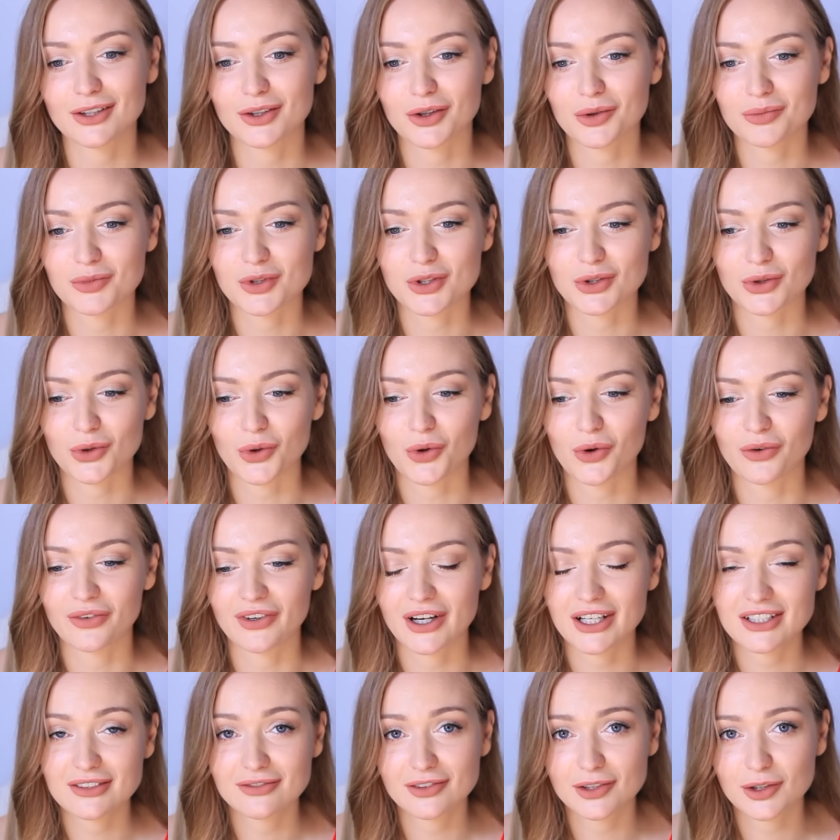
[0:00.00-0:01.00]
о том, что
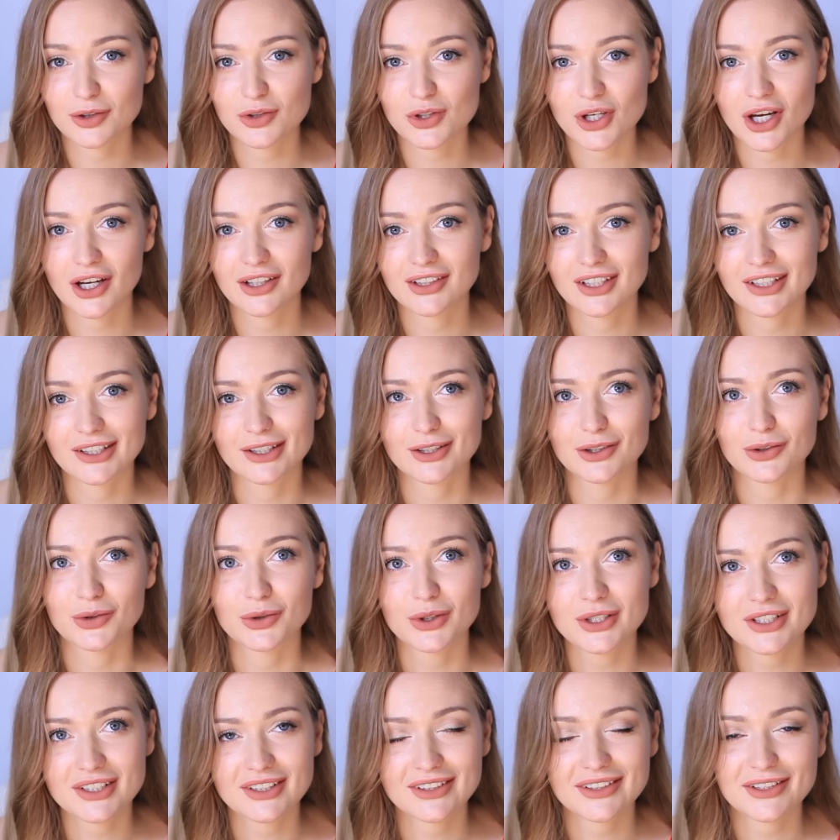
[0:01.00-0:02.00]
вас выручает этой
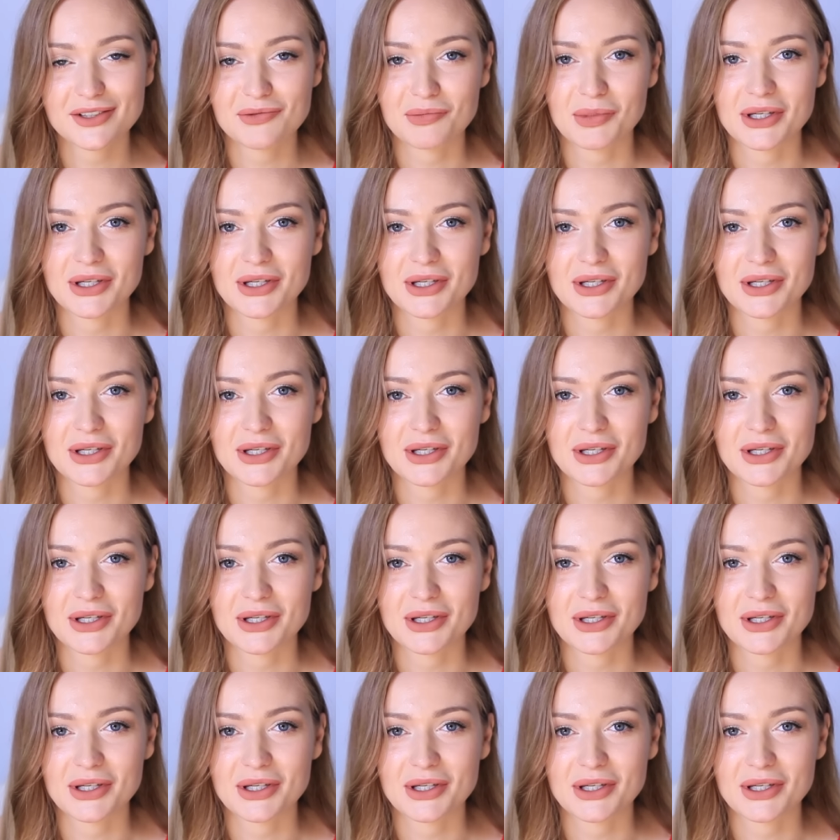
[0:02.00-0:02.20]
осени,